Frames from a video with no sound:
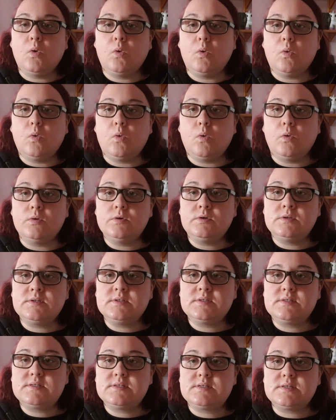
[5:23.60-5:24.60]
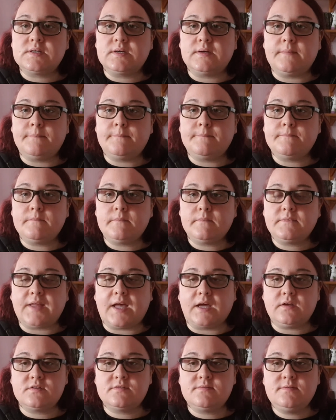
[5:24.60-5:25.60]
Und ähm,
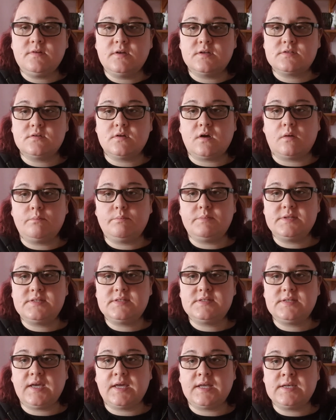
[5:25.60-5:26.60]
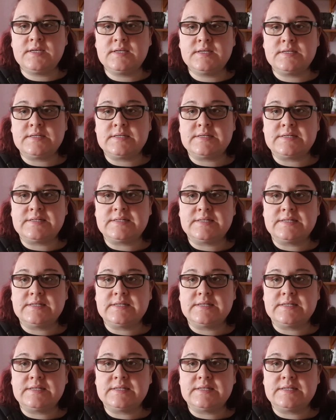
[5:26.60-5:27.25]
da das Video jetzt noch ein bisschen